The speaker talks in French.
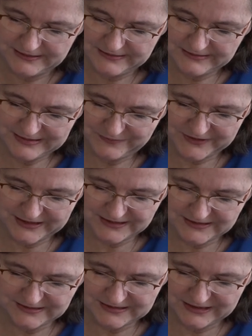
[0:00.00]
les nappes
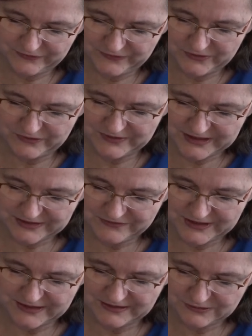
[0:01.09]
phréatiques, les fleuves, les
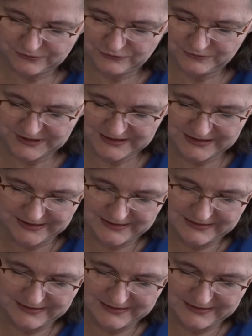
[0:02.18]
rivières, les zones humides,